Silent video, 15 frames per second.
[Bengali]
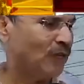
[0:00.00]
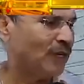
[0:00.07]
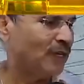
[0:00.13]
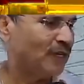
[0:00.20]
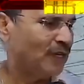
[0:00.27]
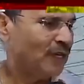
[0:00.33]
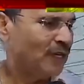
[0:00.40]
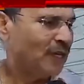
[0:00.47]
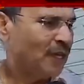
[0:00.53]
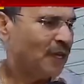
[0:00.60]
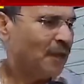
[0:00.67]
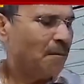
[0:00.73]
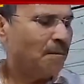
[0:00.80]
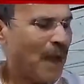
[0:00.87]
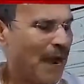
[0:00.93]
করে
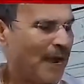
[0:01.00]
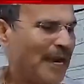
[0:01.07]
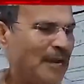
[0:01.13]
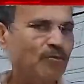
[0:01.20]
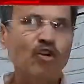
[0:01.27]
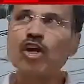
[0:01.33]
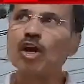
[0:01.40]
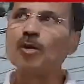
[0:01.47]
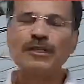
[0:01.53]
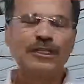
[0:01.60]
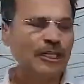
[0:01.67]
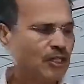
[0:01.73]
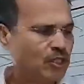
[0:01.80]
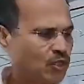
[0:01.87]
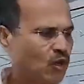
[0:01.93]
বাংলার
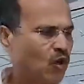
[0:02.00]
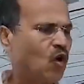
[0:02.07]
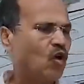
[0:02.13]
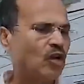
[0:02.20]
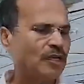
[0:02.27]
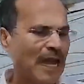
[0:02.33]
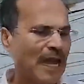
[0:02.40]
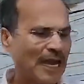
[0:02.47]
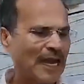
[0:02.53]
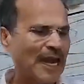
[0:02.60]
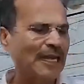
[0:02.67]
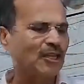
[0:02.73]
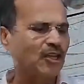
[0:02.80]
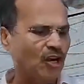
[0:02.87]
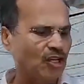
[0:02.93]
মুখ্যমন্ত্রী চোর
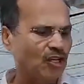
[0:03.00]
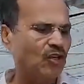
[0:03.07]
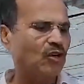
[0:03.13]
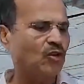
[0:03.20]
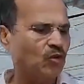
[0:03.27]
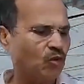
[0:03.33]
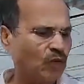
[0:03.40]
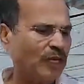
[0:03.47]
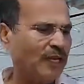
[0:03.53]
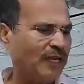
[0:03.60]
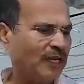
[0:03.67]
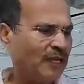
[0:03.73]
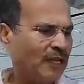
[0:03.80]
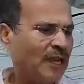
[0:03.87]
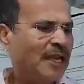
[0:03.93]
ডাকাত ধর্ষক খুনি
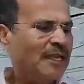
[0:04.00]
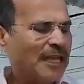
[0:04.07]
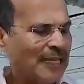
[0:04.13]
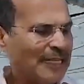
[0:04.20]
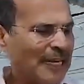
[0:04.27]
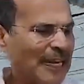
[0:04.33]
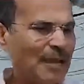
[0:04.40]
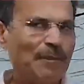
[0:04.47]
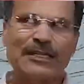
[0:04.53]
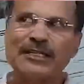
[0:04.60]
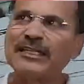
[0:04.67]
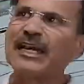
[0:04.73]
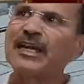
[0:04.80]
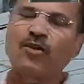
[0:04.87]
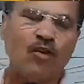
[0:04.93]
তাদেরকে
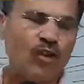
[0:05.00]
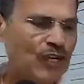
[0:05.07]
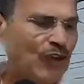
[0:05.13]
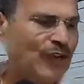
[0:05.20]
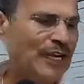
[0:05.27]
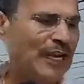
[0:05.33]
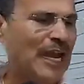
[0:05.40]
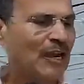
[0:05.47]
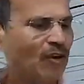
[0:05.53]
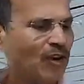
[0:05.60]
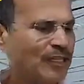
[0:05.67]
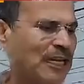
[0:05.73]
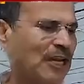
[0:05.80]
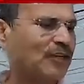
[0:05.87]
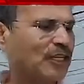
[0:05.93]
বাঁচাতে কোটি কোটি টাকা
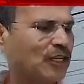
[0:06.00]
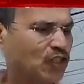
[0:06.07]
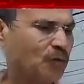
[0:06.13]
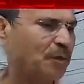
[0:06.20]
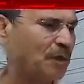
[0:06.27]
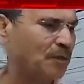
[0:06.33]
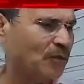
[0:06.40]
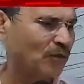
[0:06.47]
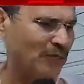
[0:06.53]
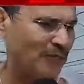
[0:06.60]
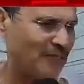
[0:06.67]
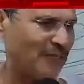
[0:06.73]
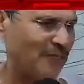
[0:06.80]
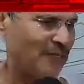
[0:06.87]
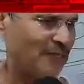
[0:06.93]
খরচা করছে সুপ্রিম কোর্টে